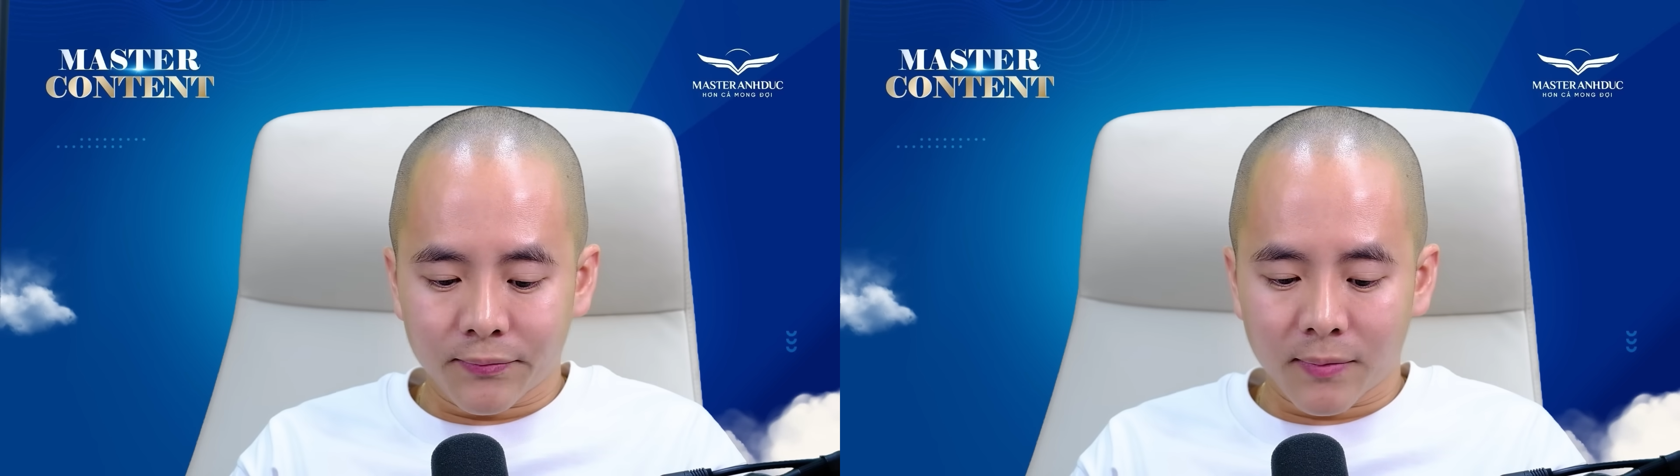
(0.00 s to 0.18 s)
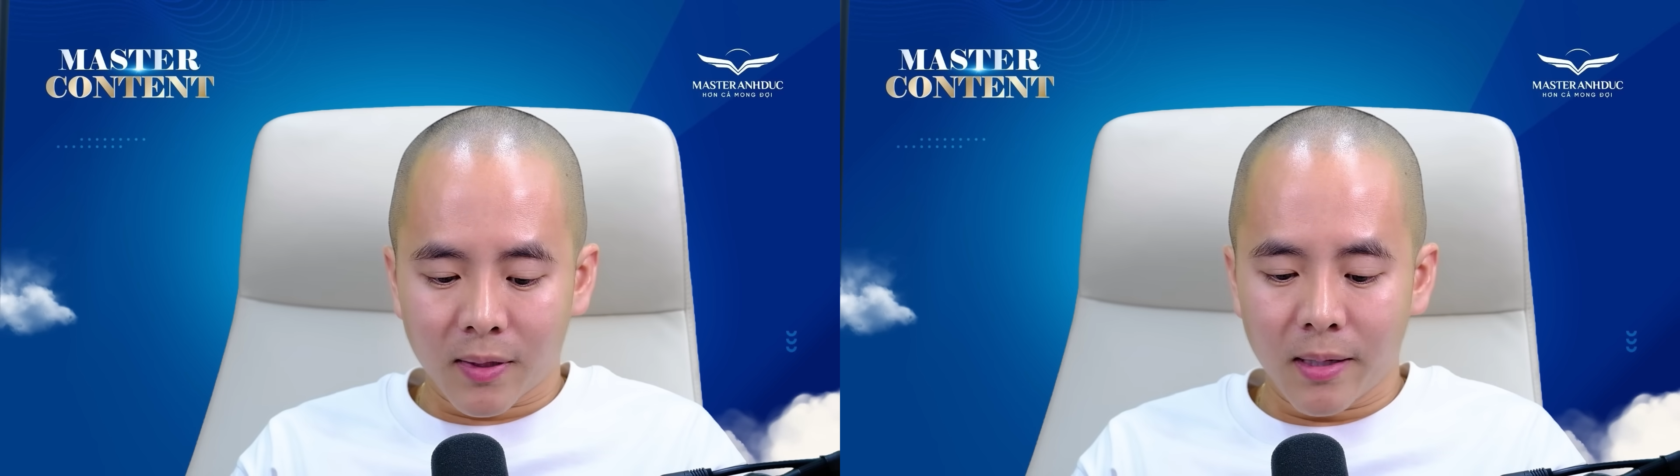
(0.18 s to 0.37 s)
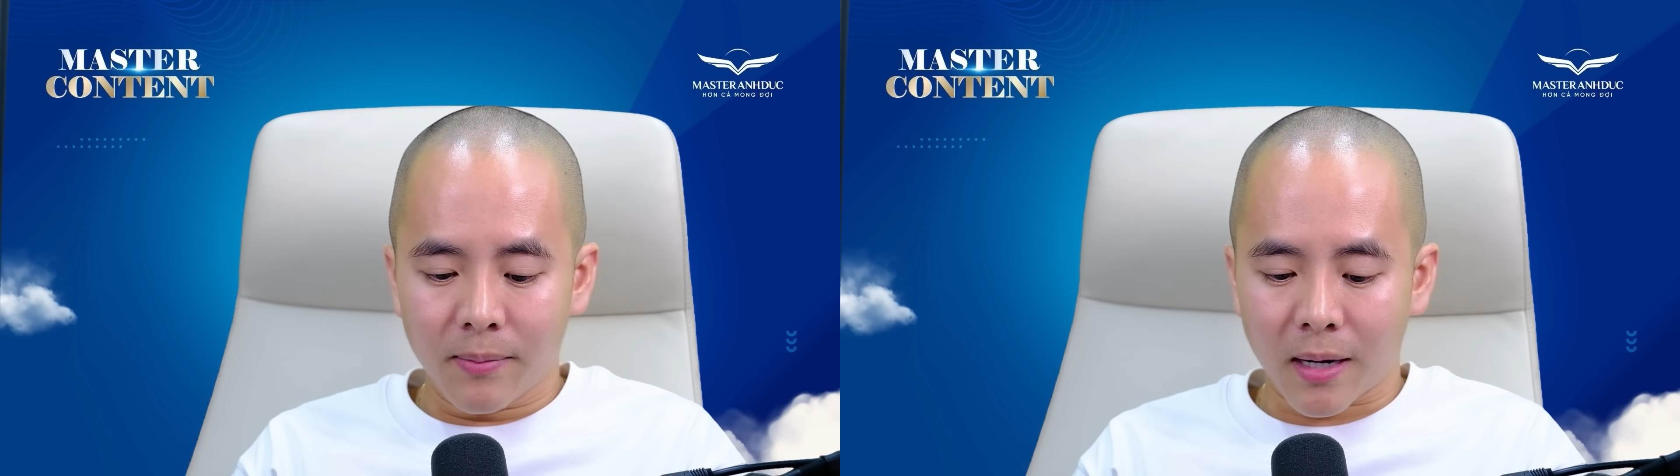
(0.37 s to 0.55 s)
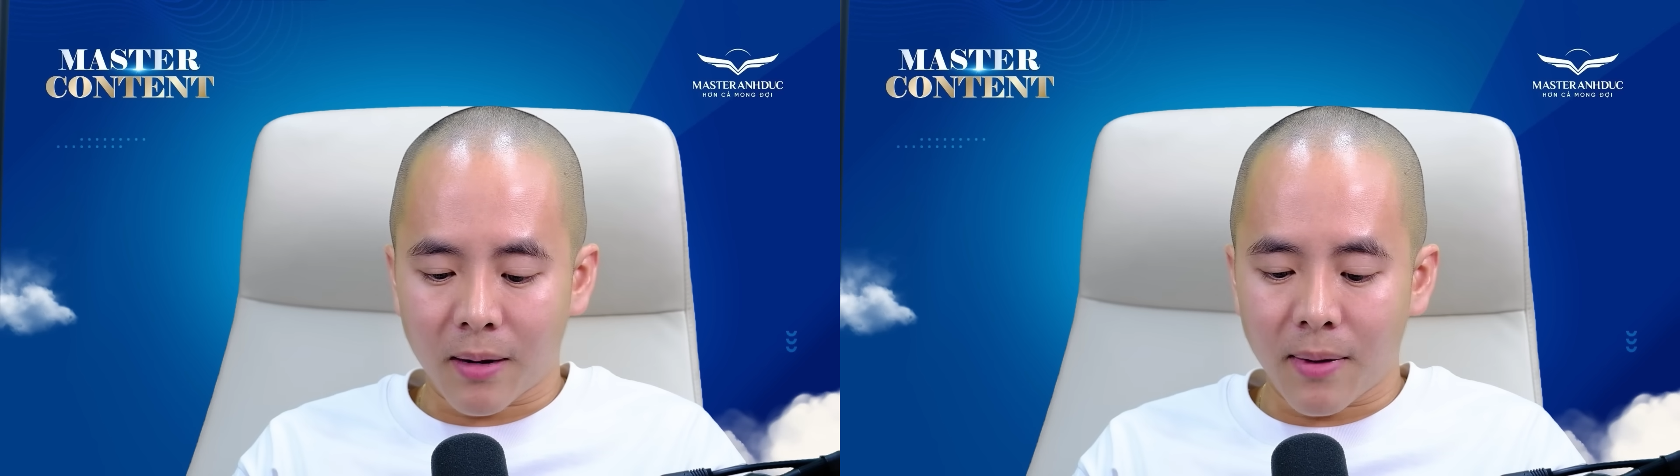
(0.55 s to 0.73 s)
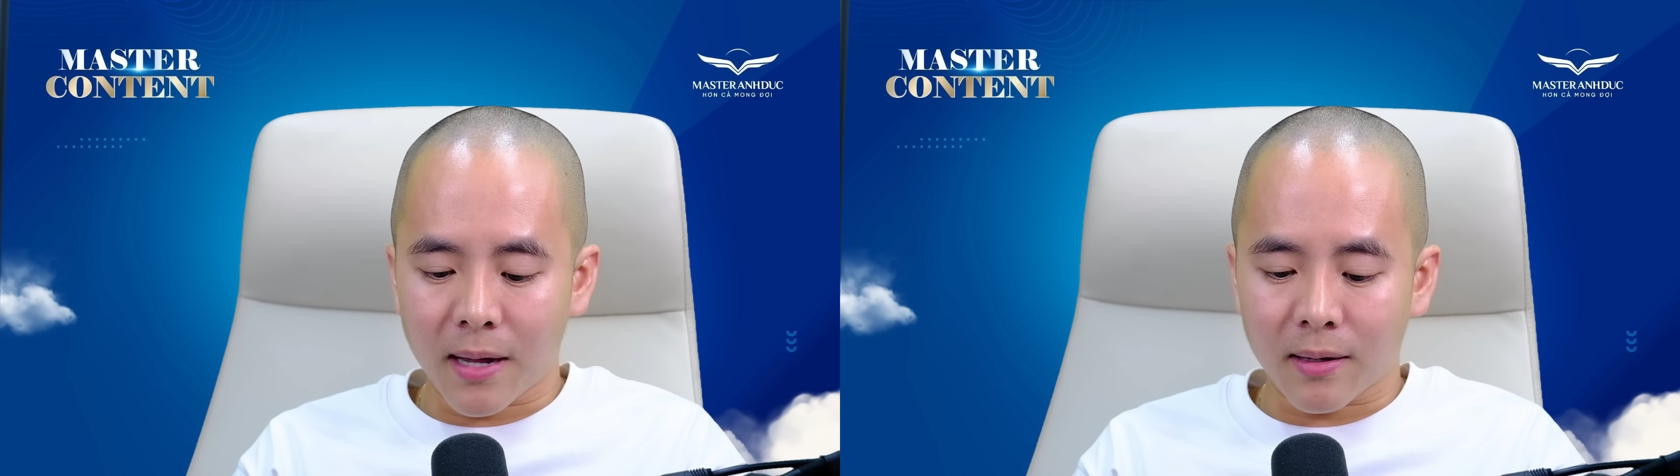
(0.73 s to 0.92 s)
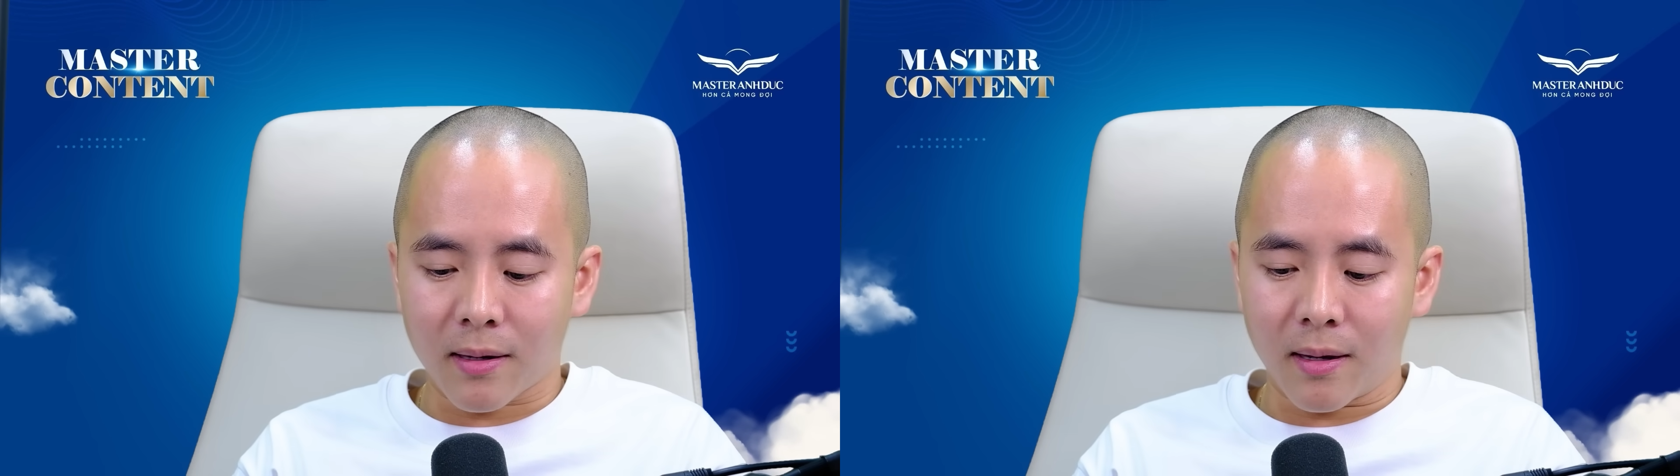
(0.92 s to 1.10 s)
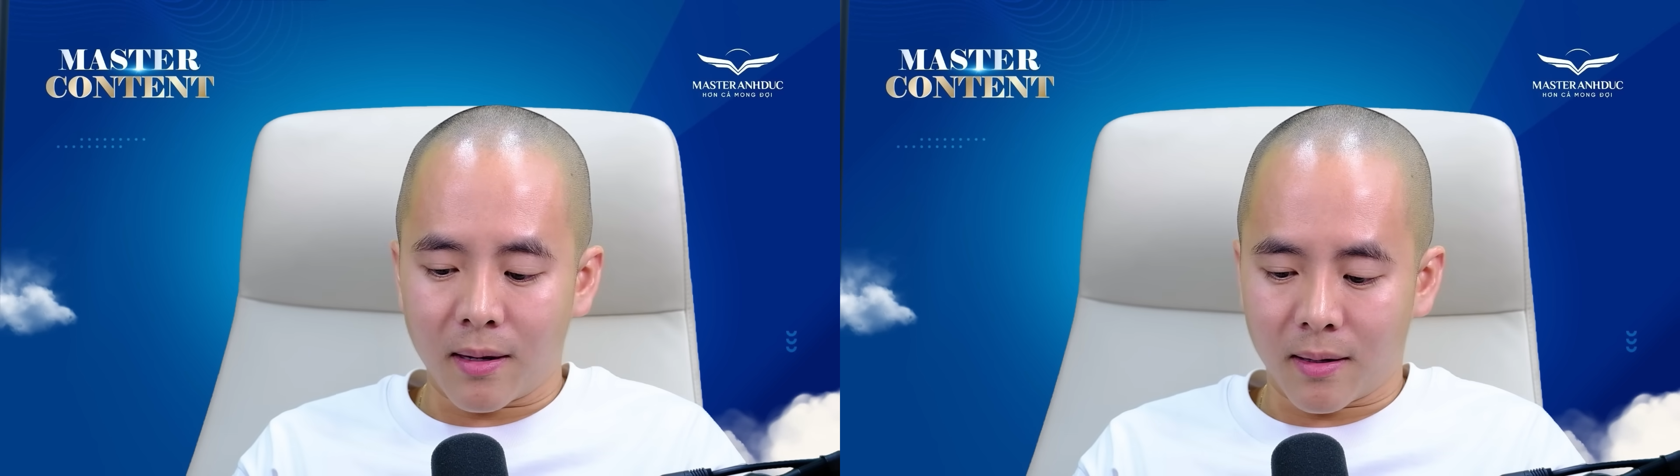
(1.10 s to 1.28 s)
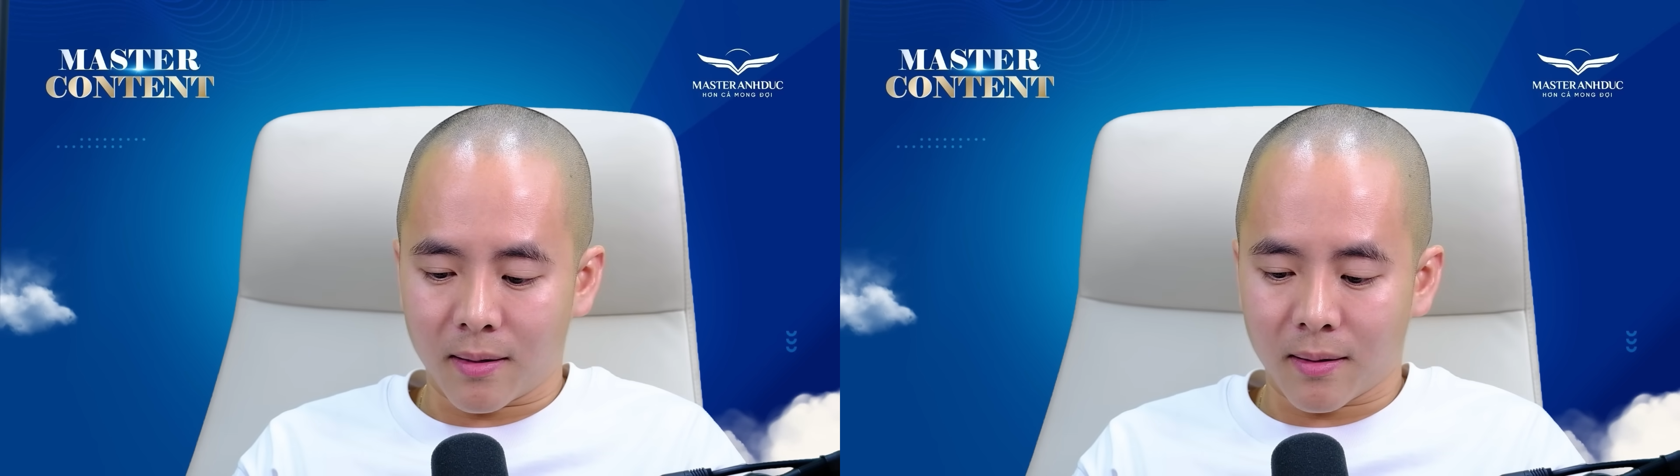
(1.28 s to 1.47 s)
khi mà các bạn
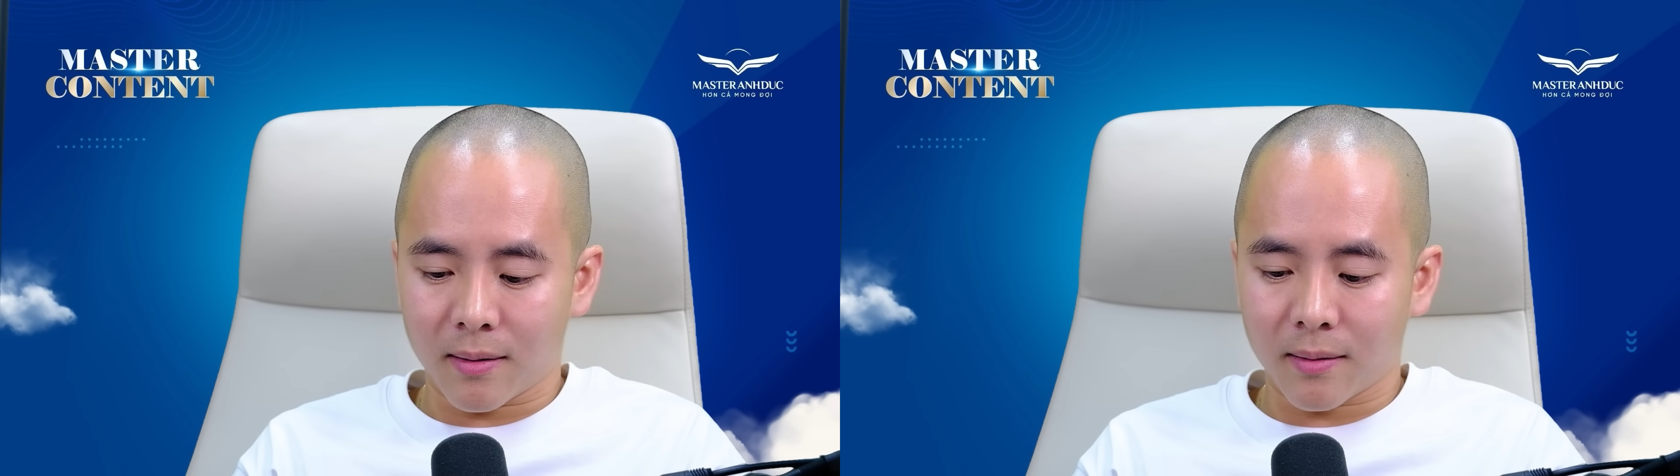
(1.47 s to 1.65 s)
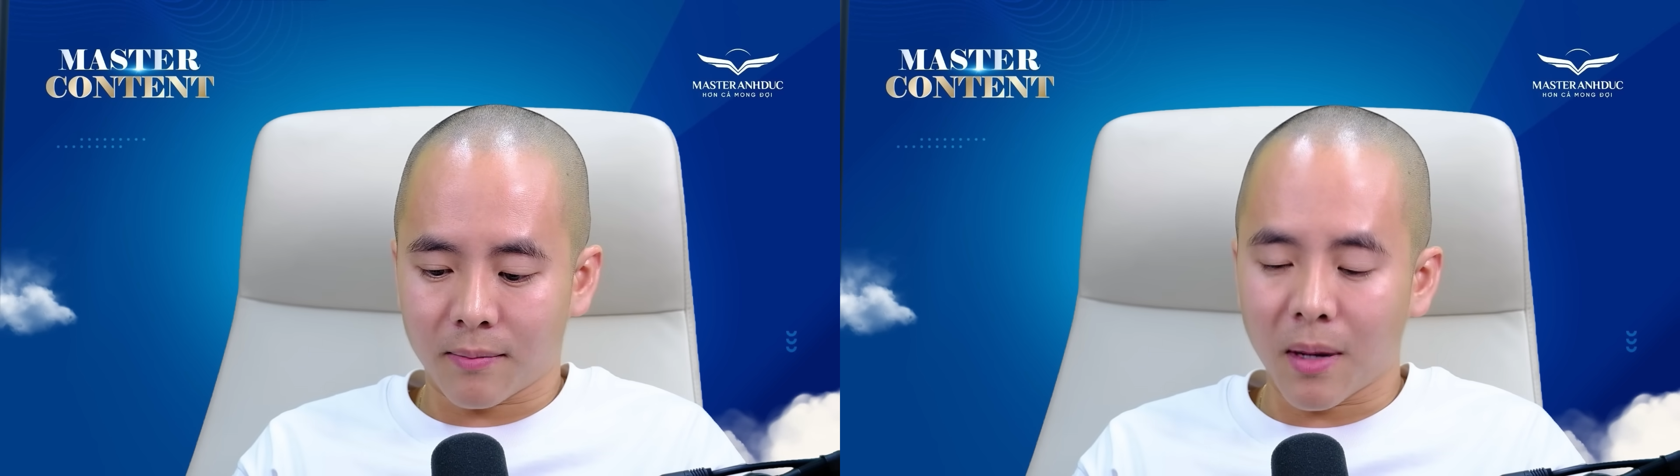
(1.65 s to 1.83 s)
uh,